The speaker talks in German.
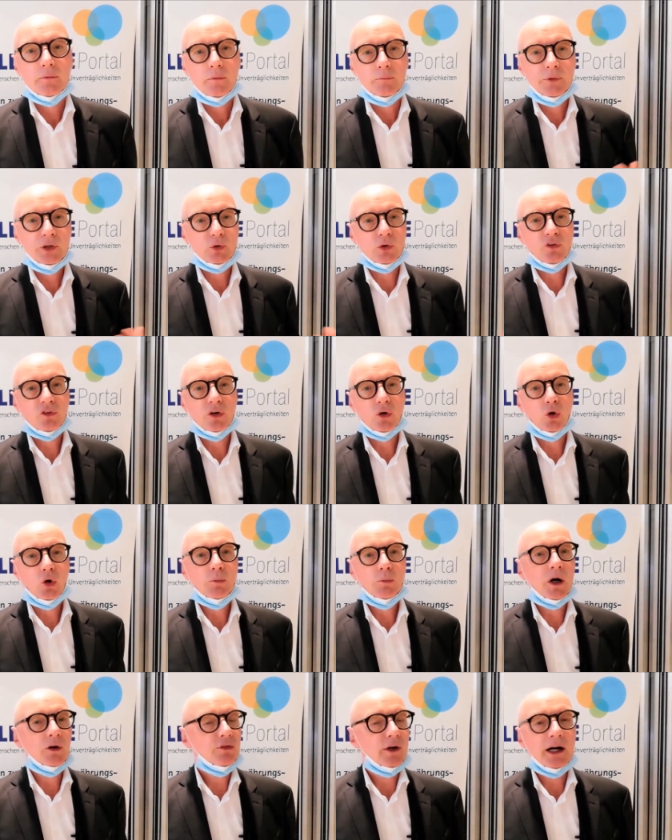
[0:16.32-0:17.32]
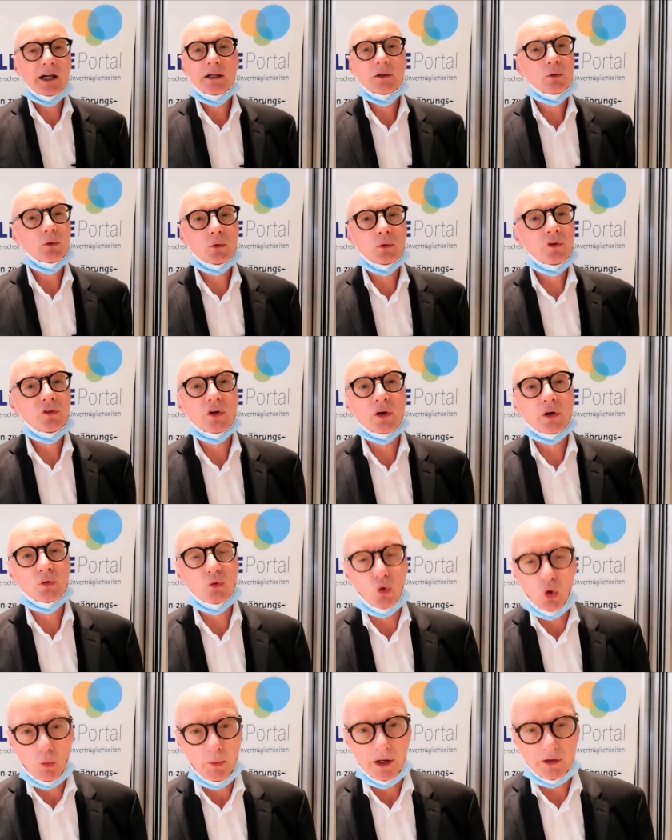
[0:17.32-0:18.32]
mit uns herum auf allen unseren
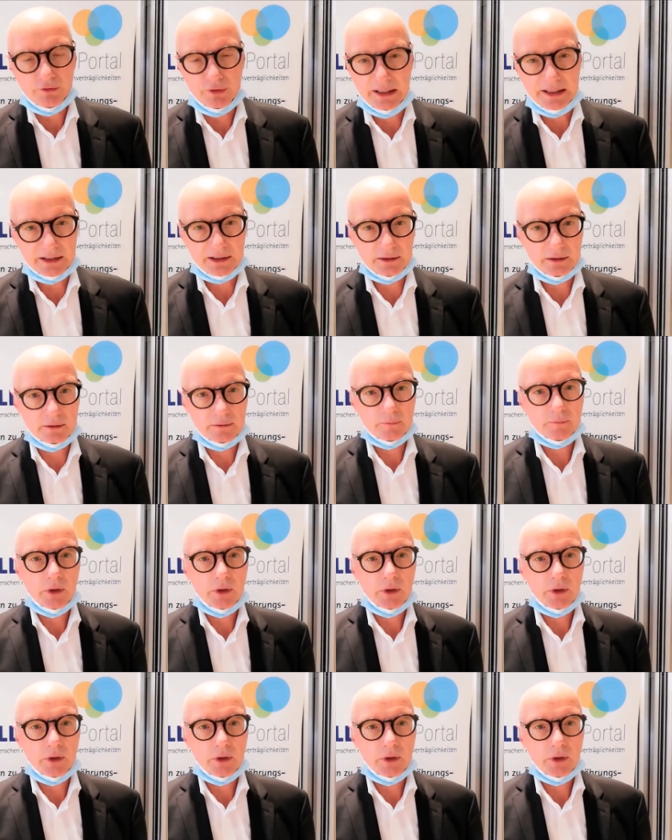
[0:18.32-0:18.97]
Oberflächen.